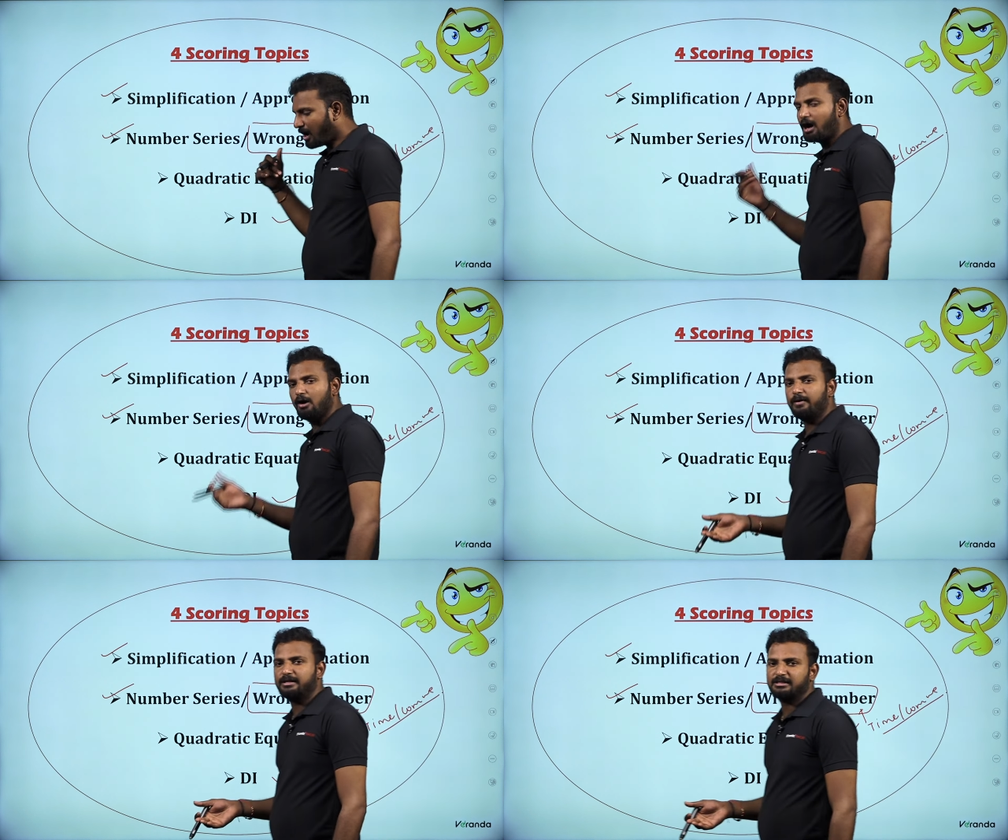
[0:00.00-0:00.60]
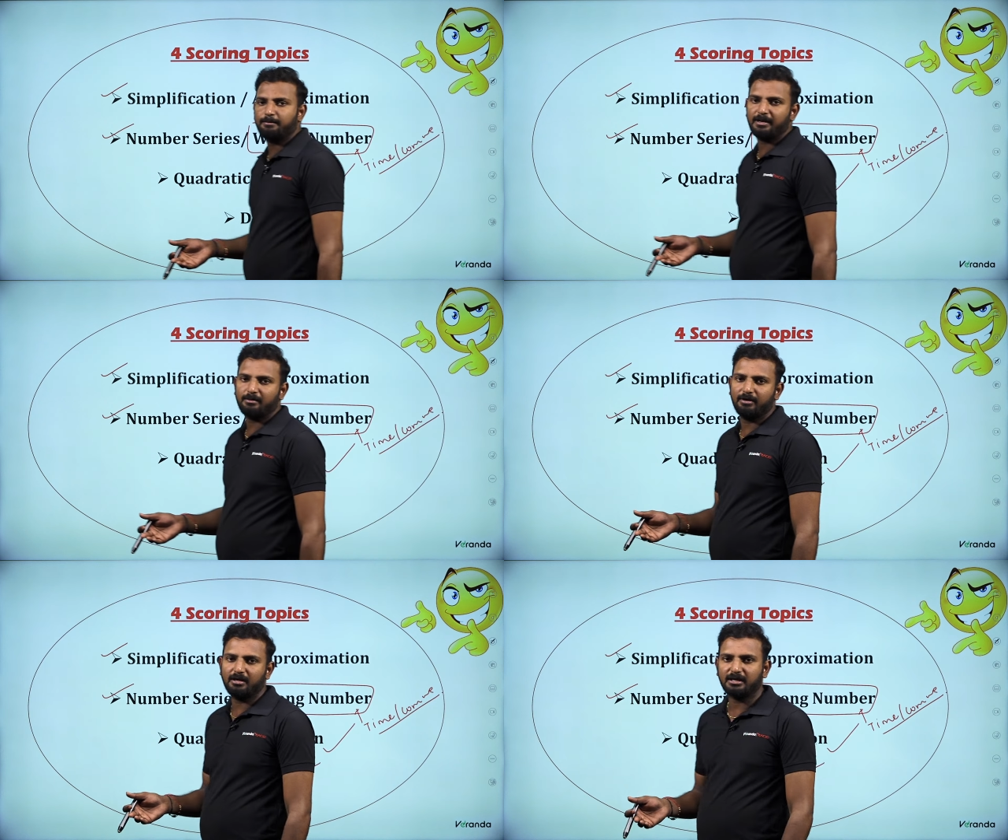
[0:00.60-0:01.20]
ஆவரேஜ் எப்படி
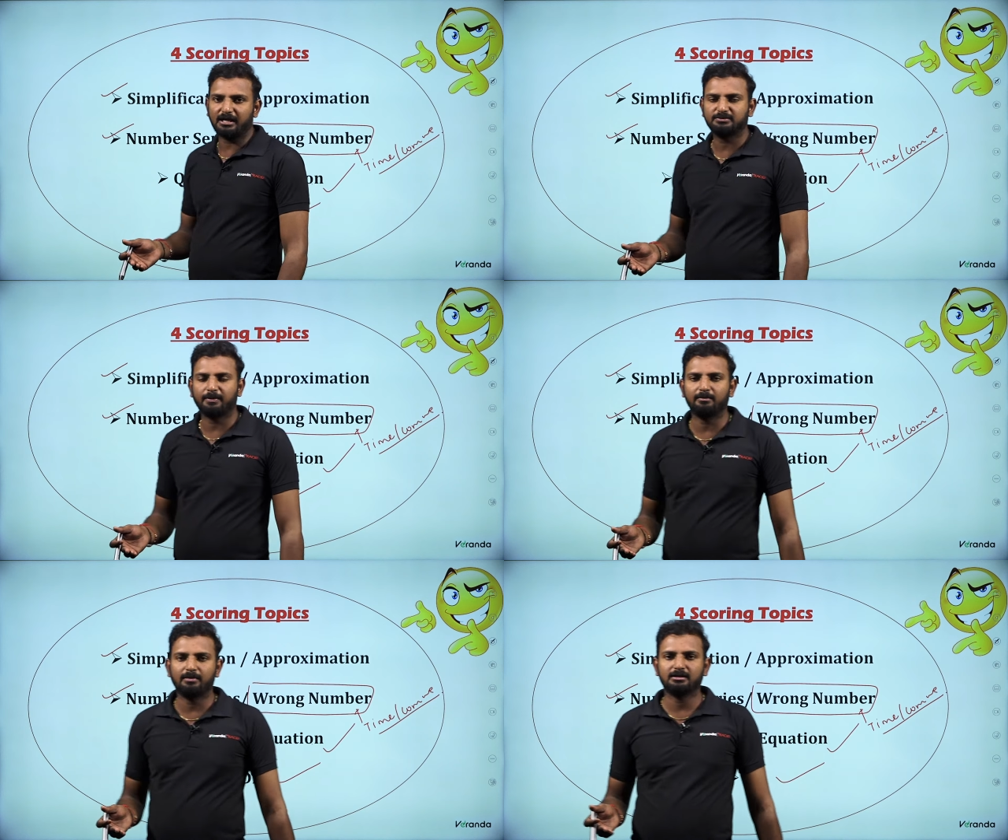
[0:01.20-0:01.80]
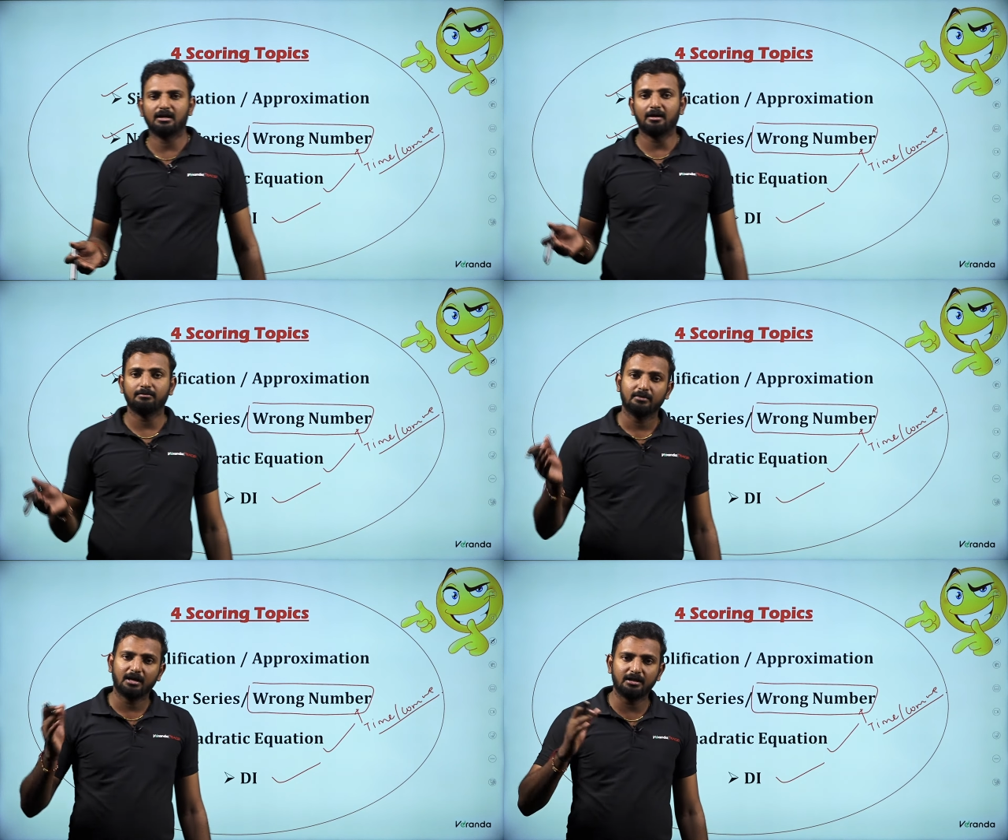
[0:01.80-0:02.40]
நம்ம ட்ரிக்ஸ் பயன்படுத்தலாம்
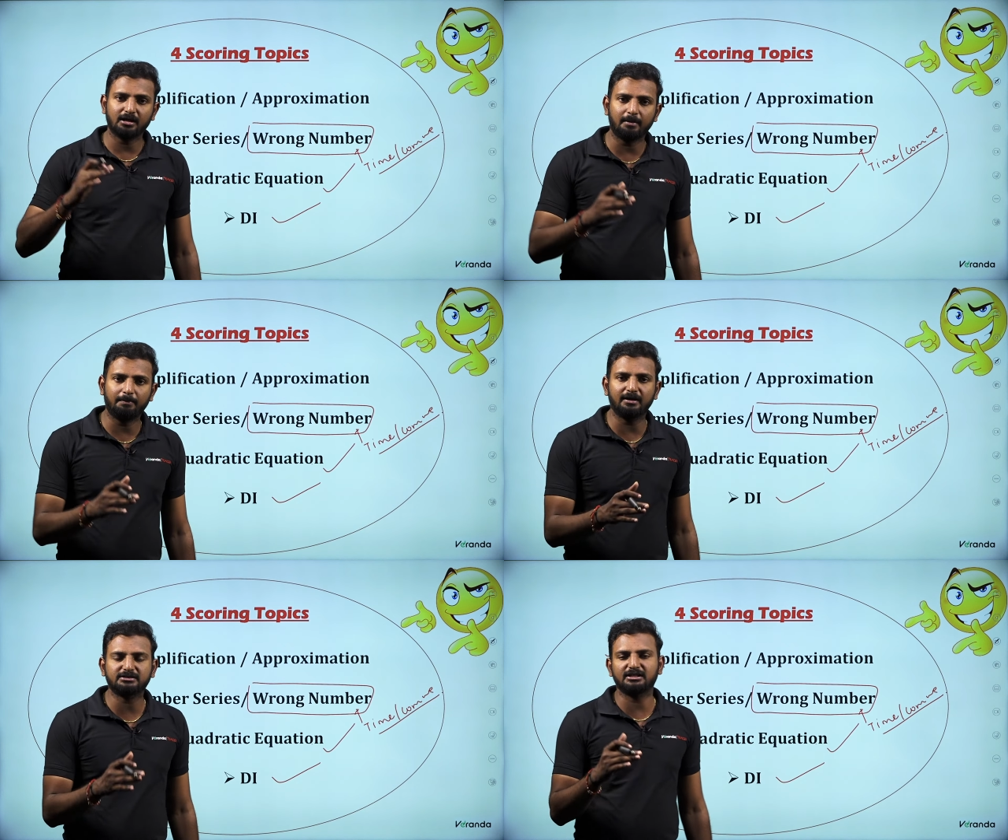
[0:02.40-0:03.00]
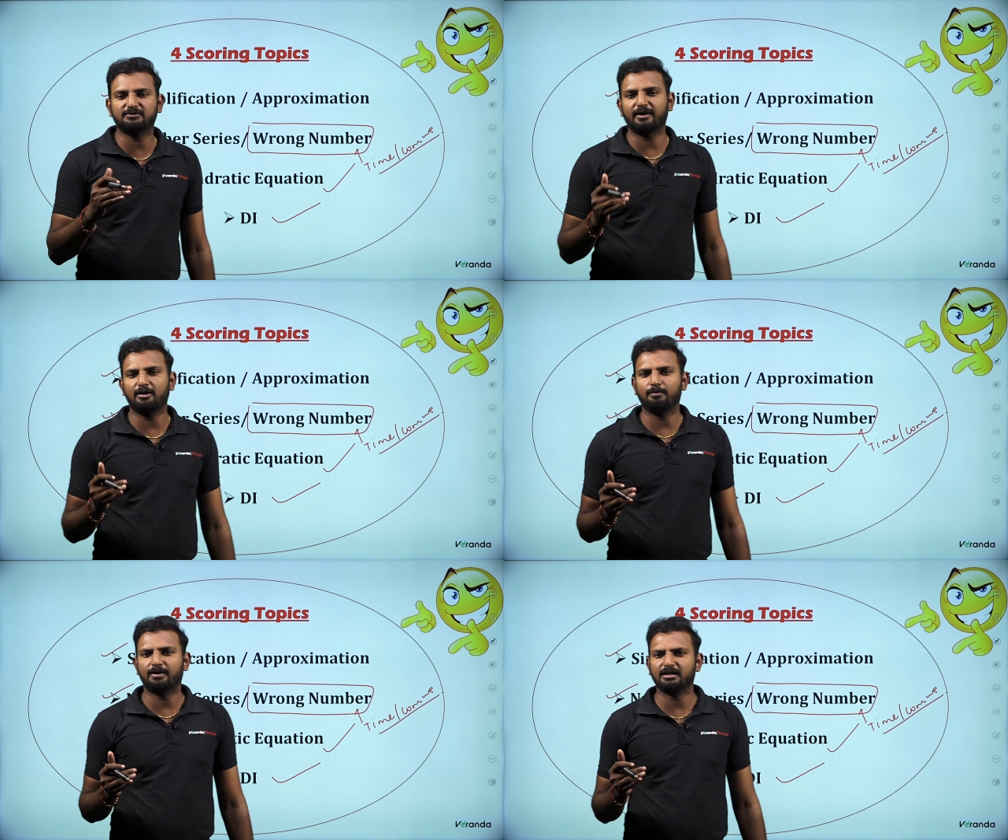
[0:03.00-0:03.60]
அதுக்கப்புறம் பர்சன்டேஜ்
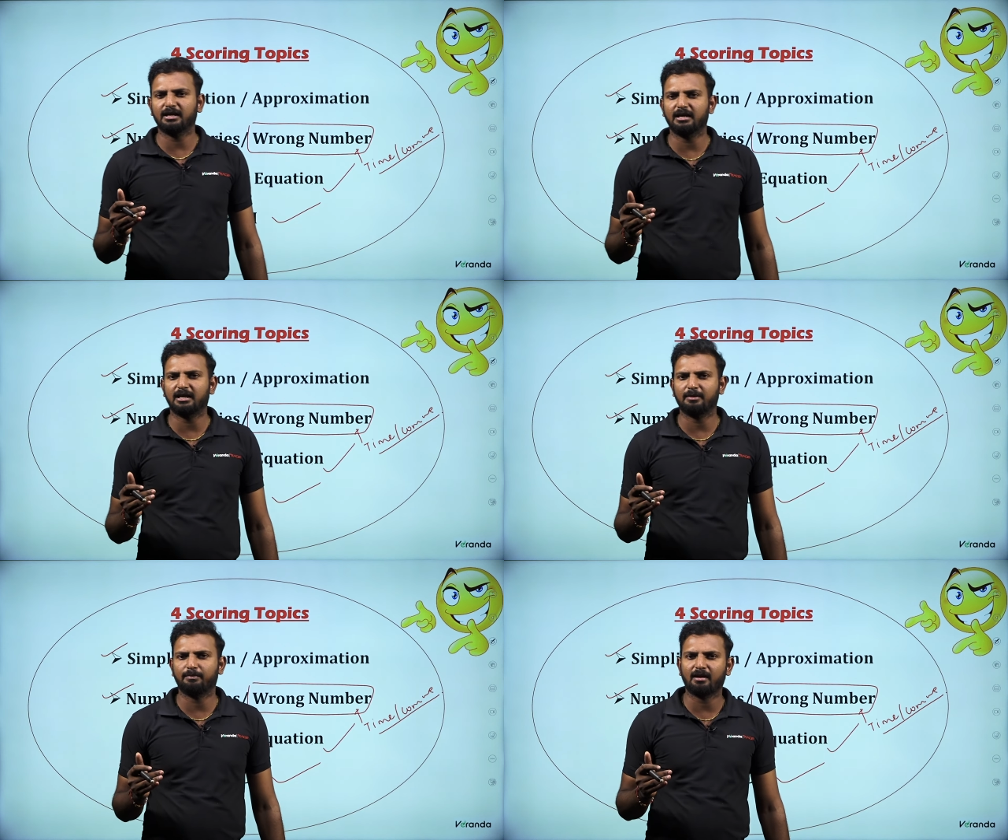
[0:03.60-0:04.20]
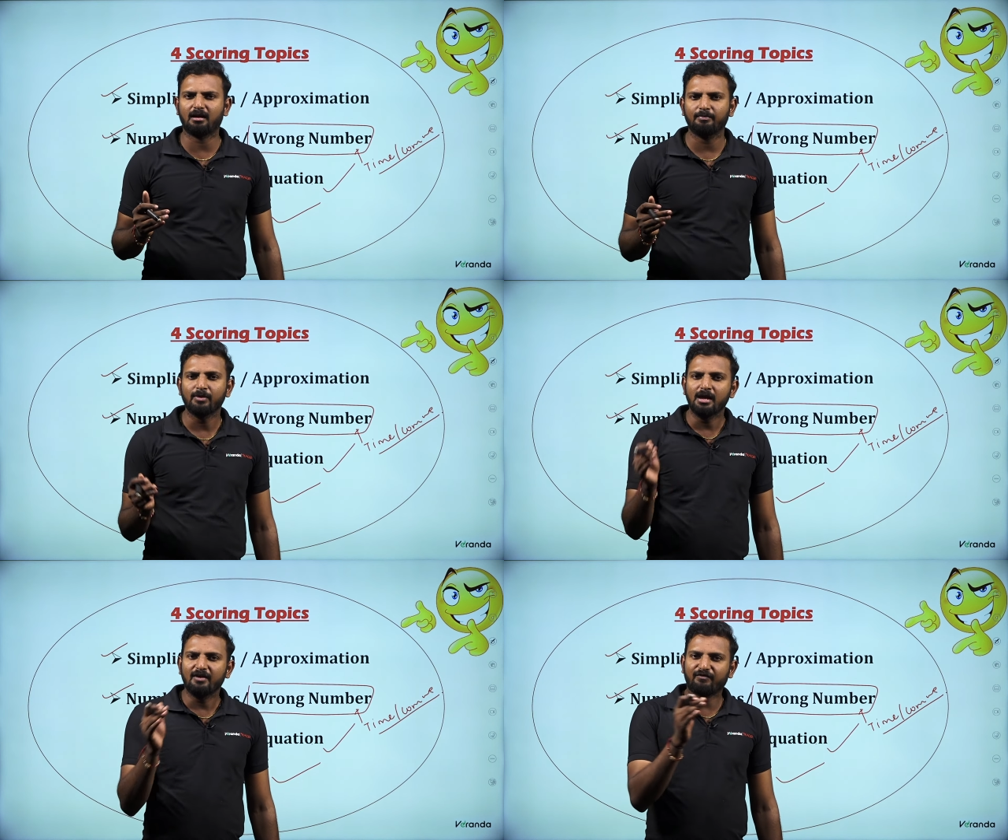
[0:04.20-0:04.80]
ஃபைண்ட் அவுட் பண்ணுறதுக்கு என்ன ட்ரிக் பண்ணலாம்
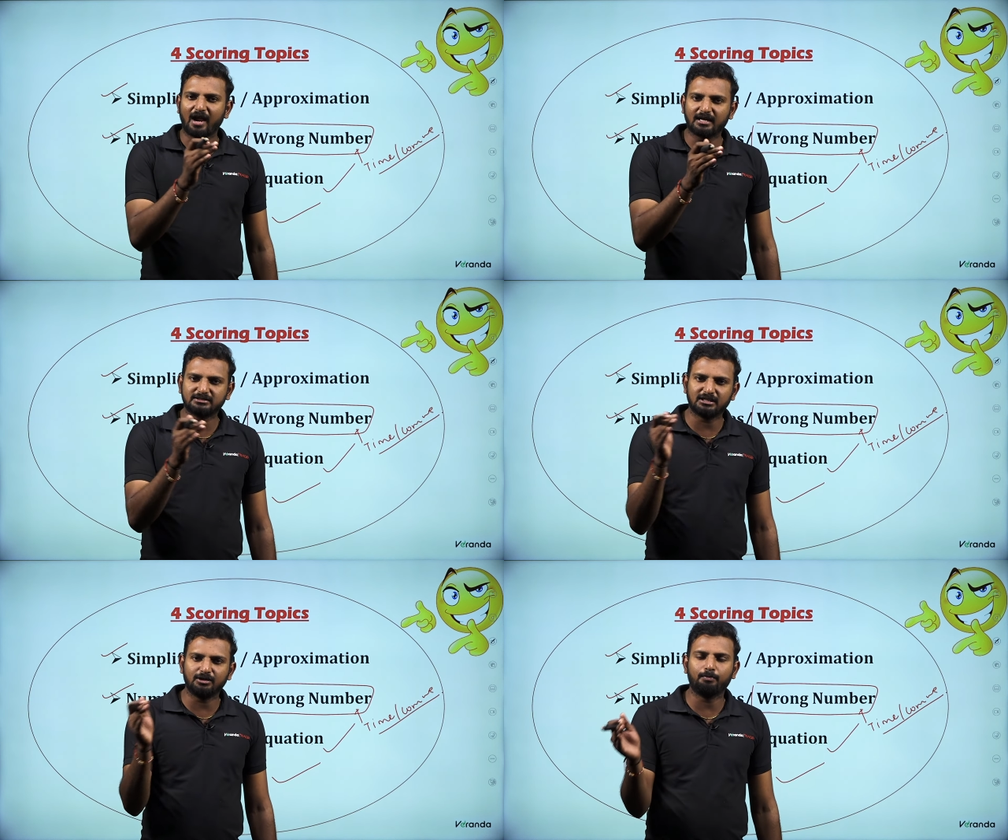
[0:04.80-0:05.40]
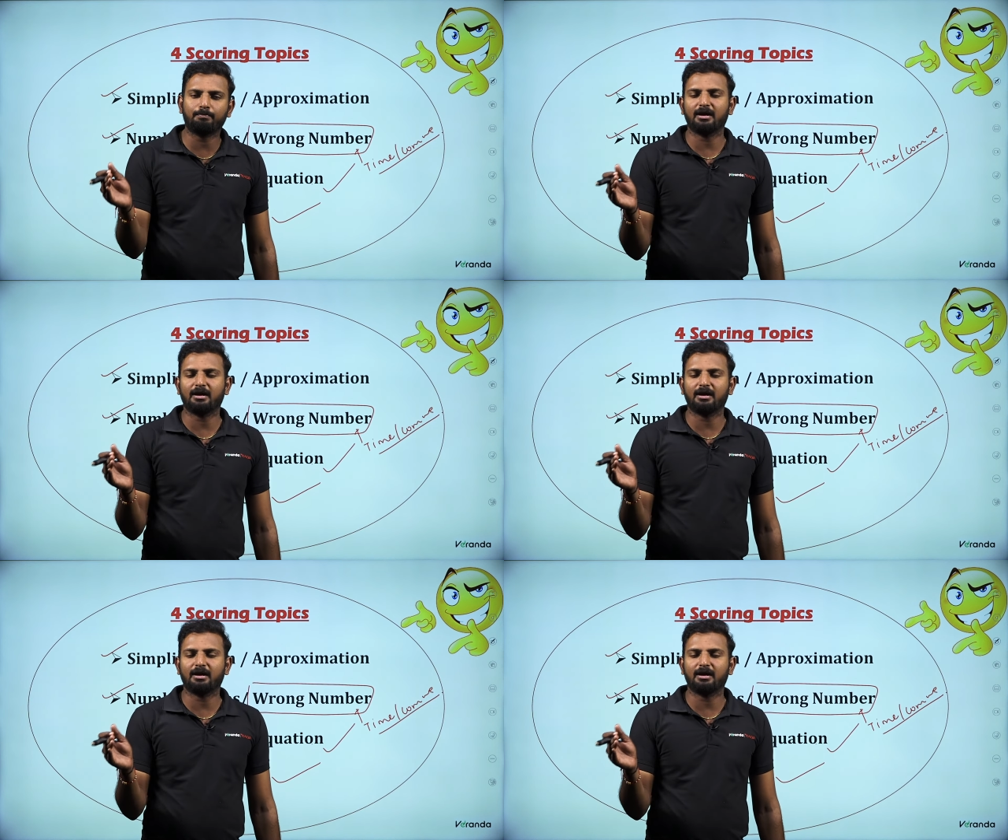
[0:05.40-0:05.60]
ஃப்ராக்ஷன் டு